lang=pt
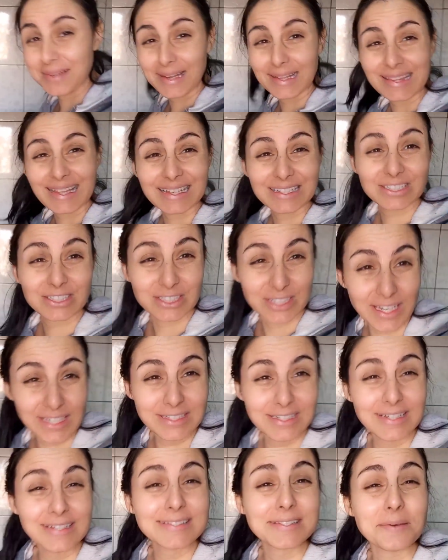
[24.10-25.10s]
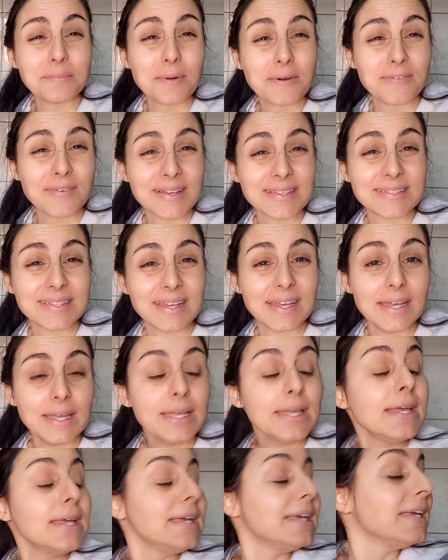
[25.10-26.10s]
que ela tá cheia de lição pra
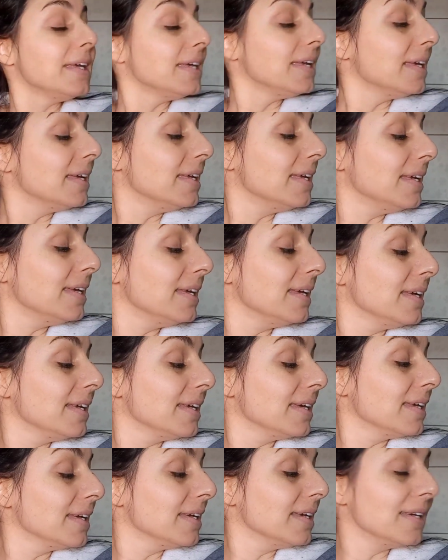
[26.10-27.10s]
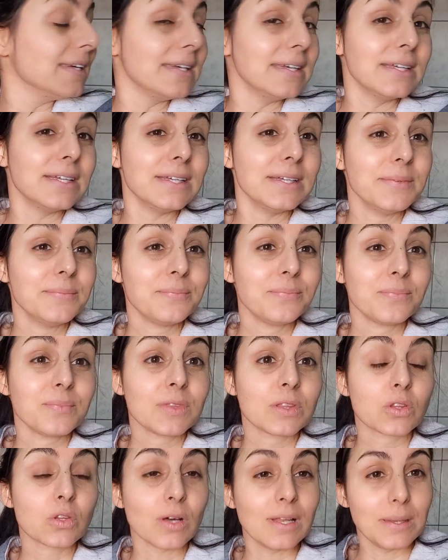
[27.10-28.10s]
fazer. E
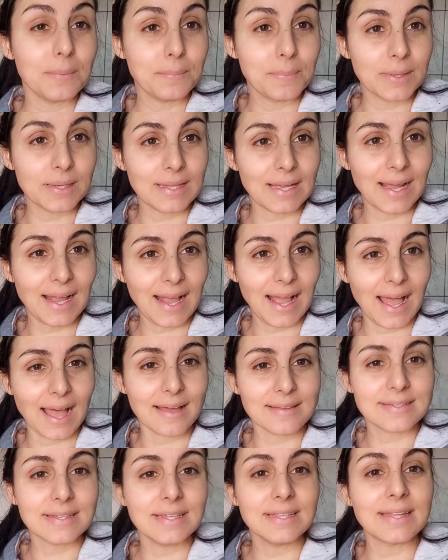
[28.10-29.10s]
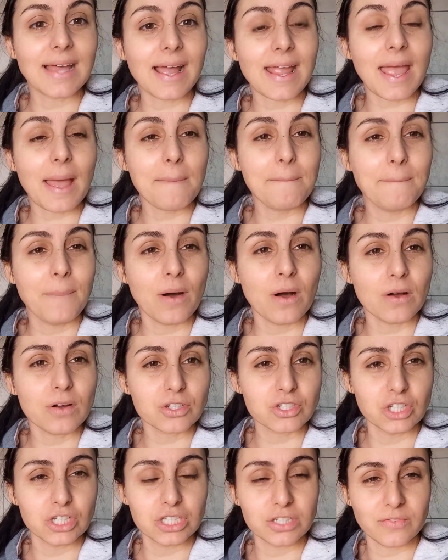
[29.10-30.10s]
Tô limpando a casa e daqui a
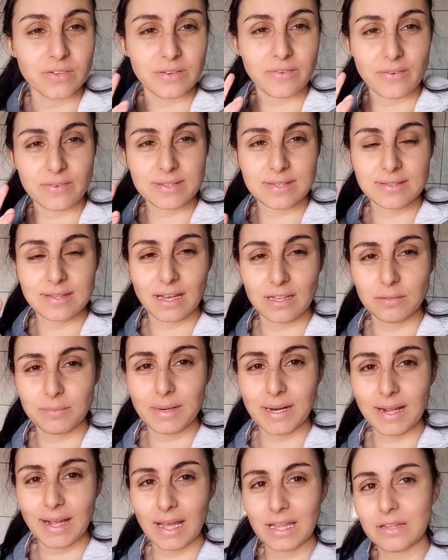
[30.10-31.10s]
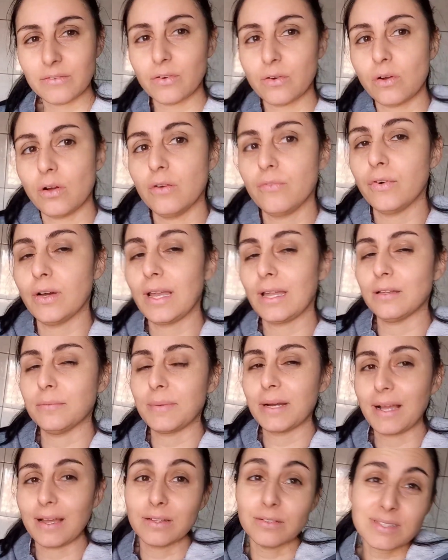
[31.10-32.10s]
pouco, gente, eu vou levar vocês lá no mercado. Eu vou, eu vou lá no
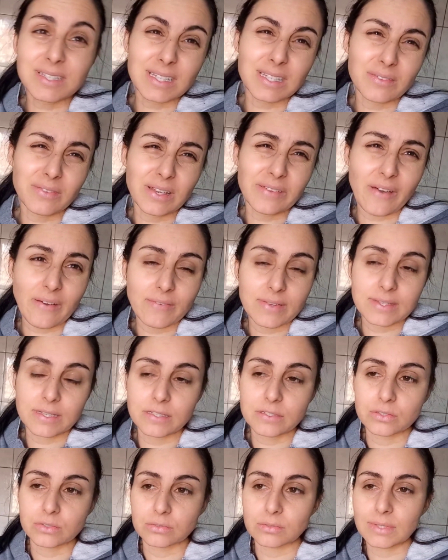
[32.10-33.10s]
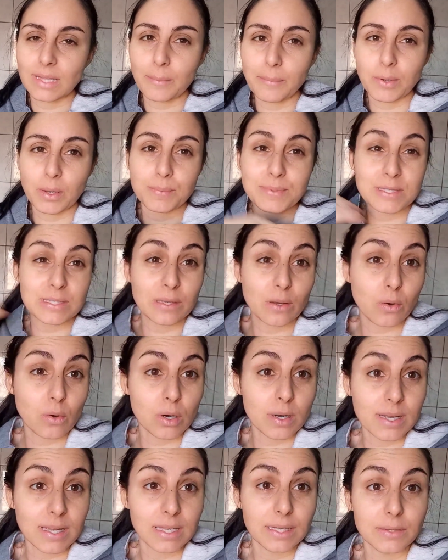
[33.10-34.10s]
mercado, não sei se eu vou levar vocês junto, tá? Porque eu preciso ir
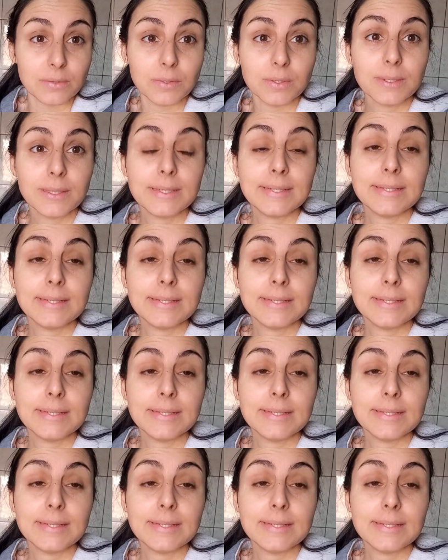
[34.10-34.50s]
correndo.